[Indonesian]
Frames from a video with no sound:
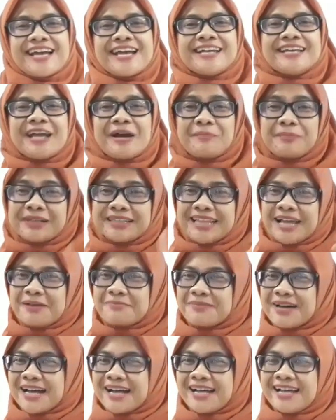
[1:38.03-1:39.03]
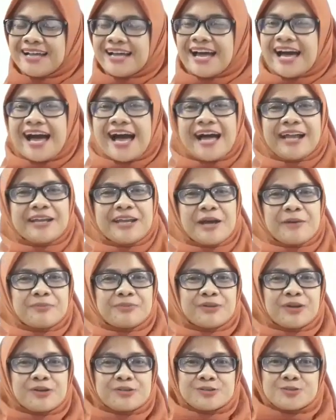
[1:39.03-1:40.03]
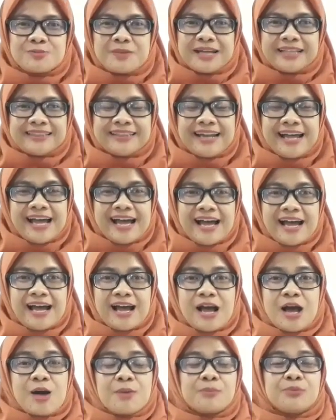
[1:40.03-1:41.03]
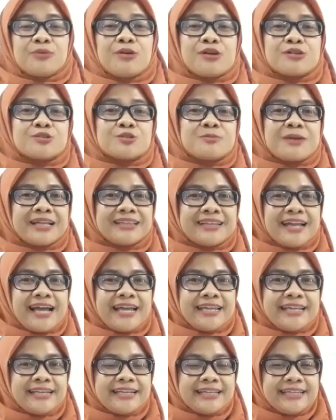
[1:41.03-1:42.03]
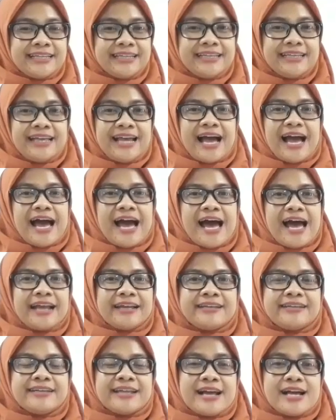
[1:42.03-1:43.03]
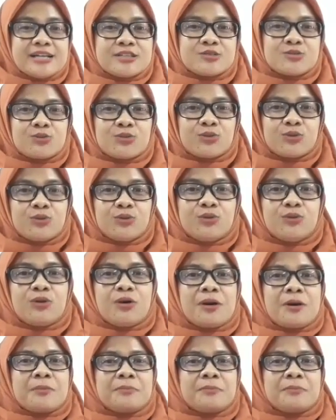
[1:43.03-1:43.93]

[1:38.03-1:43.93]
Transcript: Yang pertama, ada Pulau Sumatera. Pulau Sumatera ini ada suku